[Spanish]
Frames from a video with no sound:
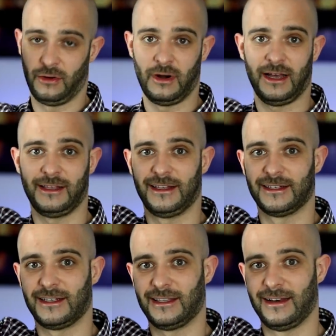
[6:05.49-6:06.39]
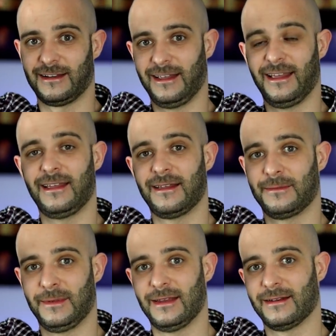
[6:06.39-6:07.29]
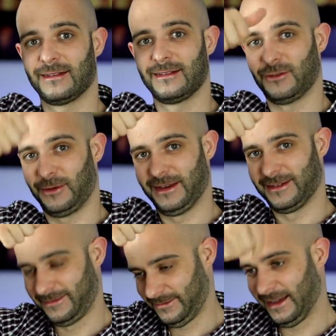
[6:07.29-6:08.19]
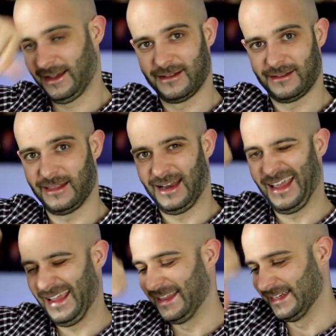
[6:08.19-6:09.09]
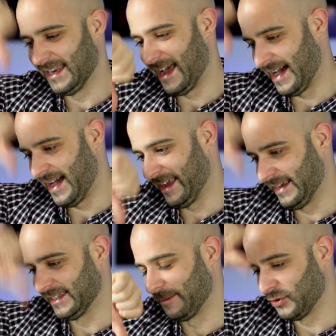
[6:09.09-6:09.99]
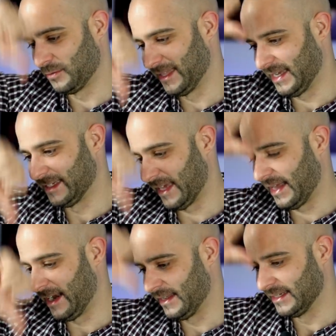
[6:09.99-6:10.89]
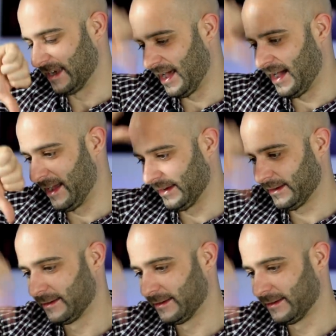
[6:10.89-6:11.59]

Hola haters, ¿qué tal? Eh, bien, todo bien. Venga, dale ahí al dislike, que siempre os metéis a darle al dislike.